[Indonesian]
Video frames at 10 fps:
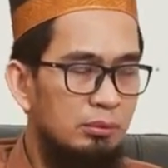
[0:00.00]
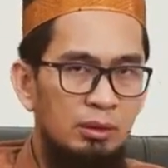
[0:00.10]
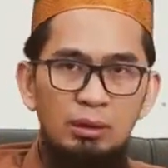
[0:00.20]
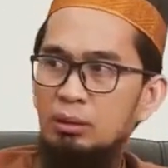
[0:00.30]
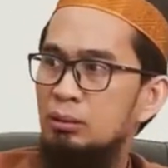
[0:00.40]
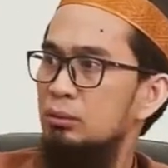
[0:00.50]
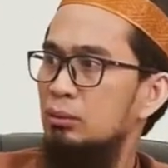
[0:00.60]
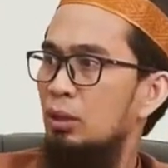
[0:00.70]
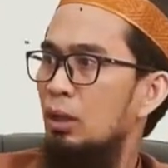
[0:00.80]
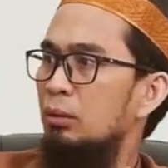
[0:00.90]
tentang
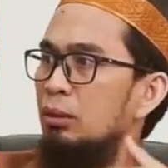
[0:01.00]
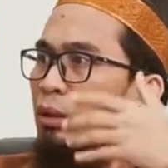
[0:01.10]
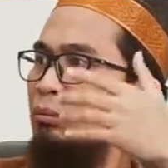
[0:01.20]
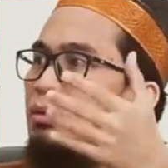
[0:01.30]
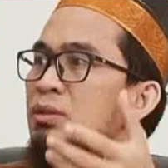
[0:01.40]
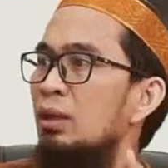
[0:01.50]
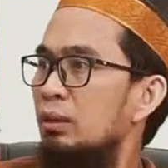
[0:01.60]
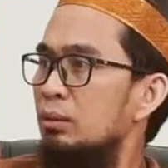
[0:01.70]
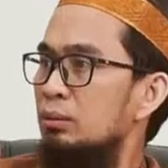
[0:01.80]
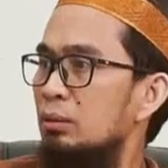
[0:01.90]
kiamat yang
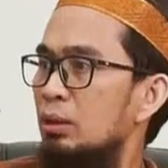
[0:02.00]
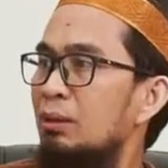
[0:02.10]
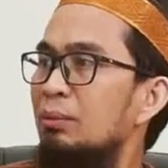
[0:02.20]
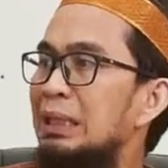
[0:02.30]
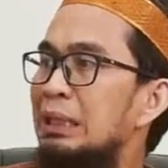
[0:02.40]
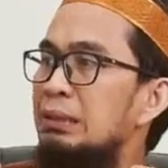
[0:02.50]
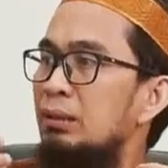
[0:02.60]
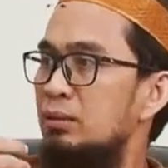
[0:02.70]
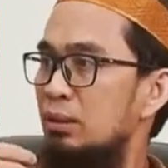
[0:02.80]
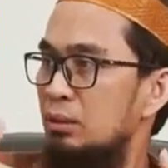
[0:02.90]
besar gitu. Kiamat
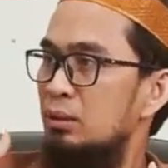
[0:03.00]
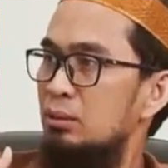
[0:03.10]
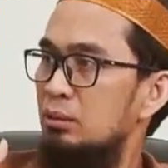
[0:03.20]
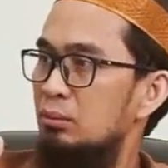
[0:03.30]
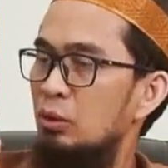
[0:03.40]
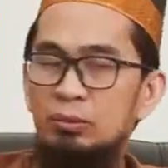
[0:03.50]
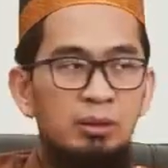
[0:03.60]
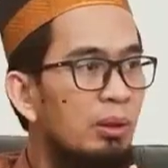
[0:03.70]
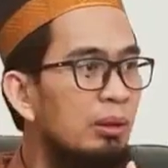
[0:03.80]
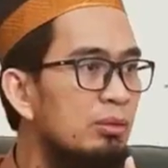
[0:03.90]
kecil saja belum
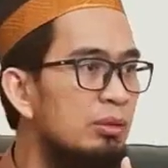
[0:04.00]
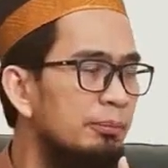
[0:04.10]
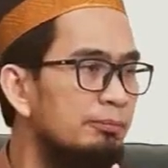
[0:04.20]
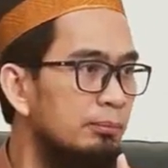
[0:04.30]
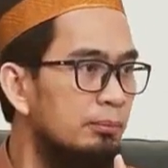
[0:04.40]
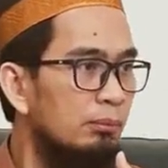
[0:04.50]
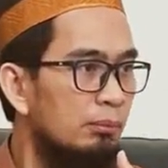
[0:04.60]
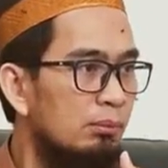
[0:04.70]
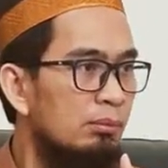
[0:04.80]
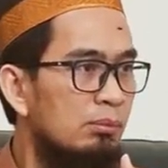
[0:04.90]
tentu kita siap.
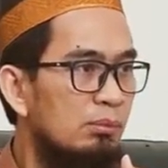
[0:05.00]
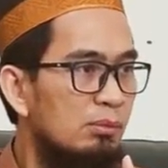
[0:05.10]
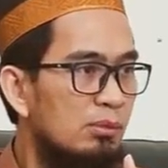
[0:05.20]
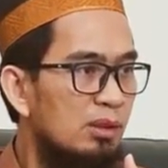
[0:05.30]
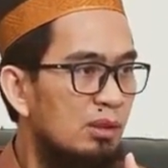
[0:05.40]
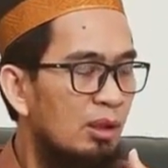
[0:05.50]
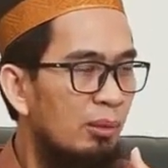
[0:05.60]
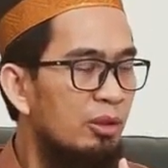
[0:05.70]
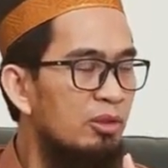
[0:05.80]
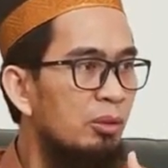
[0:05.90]

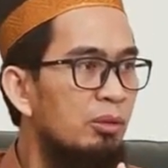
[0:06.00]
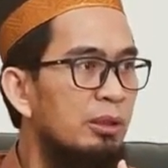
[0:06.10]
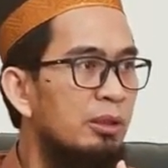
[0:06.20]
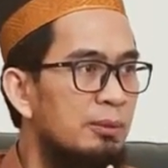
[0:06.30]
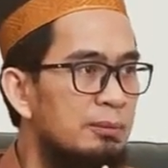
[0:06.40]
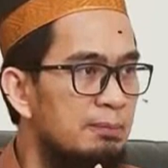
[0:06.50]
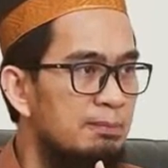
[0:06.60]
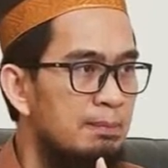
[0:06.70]
Kiamat kecil itu kematian.